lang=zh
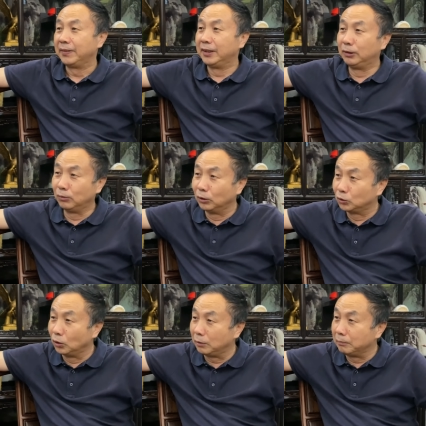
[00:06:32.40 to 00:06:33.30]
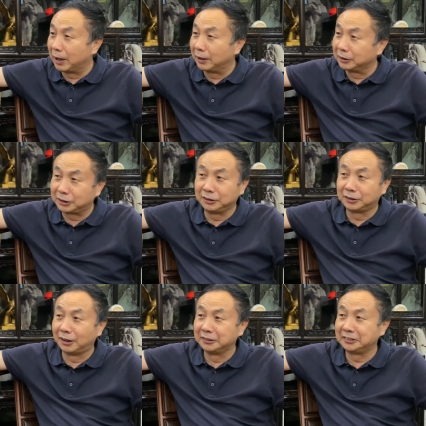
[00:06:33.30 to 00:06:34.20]
你如果说买个十
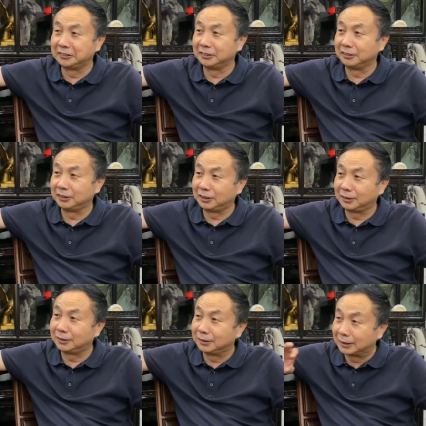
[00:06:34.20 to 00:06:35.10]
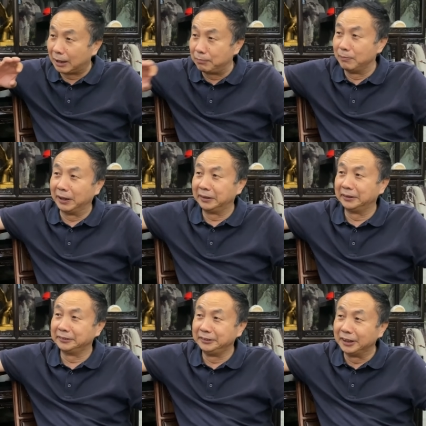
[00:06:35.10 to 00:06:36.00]
只二十只，他不卖的
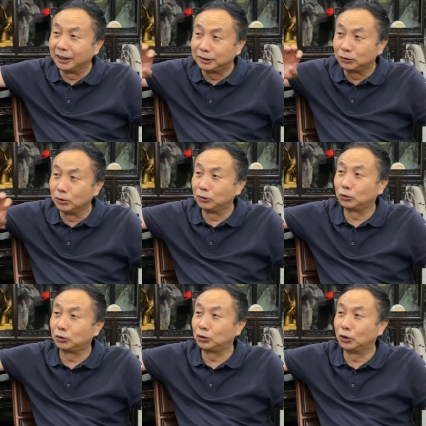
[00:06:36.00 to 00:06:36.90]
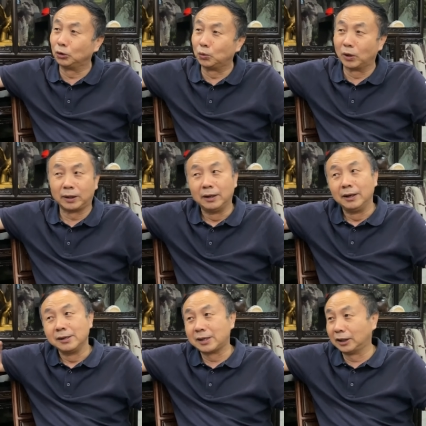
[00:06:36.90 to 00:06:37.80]
鸽子，你要是说钓多了，
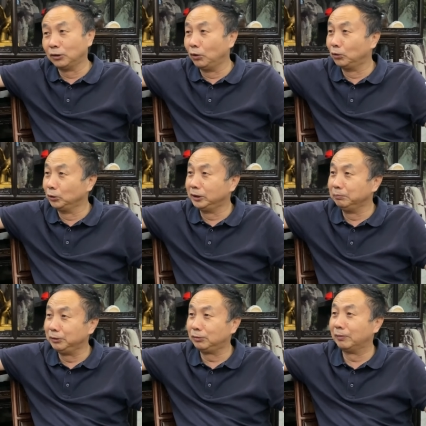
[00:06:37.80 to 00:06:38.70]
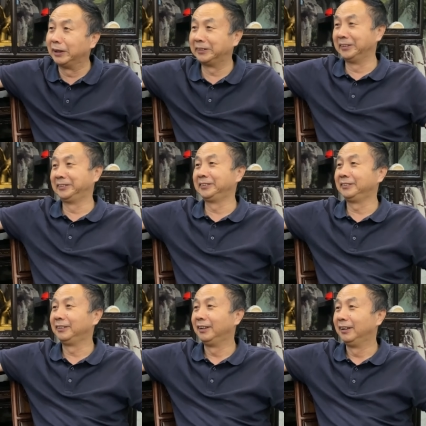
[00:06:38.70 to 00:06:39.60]
他就会动心，必须买鸽子，
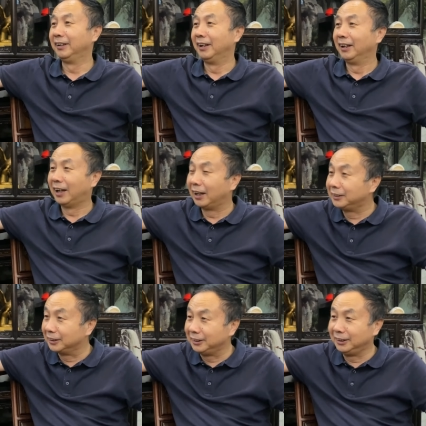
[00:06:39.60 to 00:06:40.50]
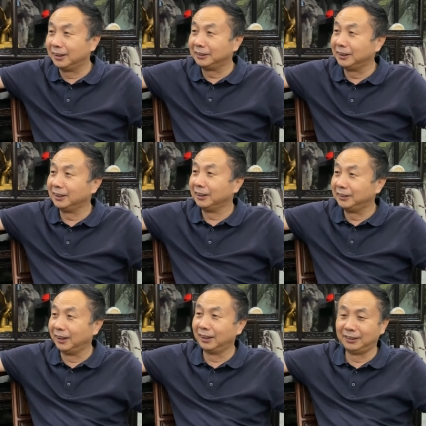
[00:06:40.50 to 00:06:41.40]
这是一个特点。
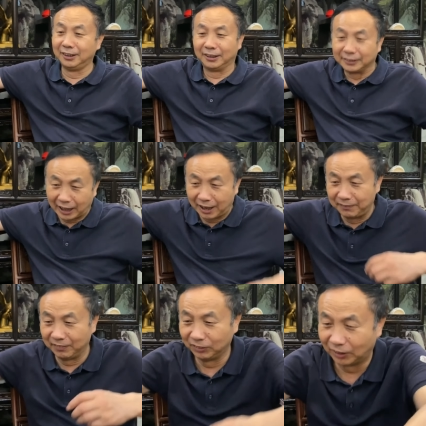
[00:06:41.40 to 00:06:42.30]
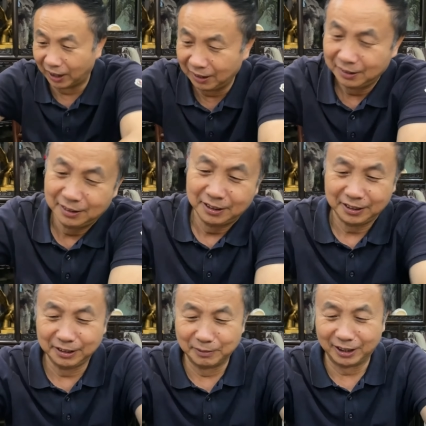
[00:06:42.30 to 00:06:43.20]
第二个特点，打个比方说啊，
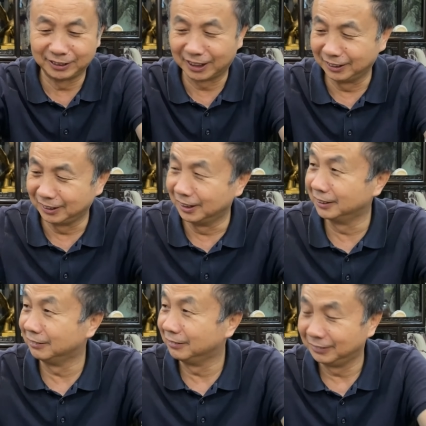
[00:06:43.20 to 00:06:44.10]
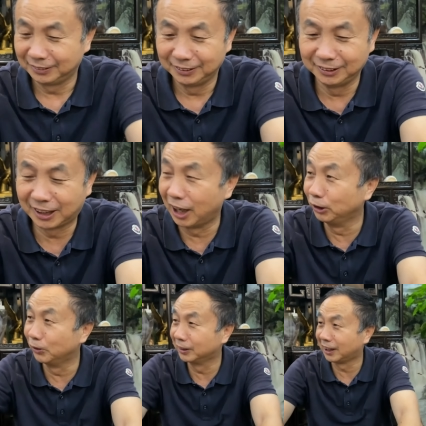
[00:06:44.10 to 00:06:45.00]
你买了三只鸽子，你看
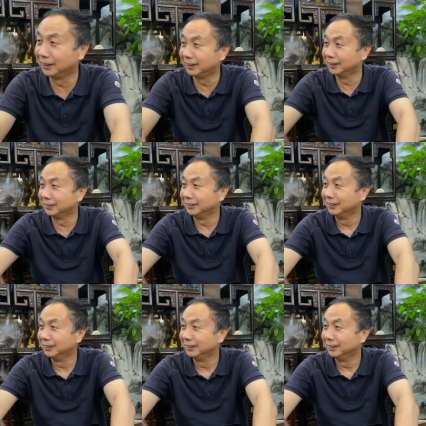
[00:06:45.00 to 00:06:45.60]
中了三只鸽子，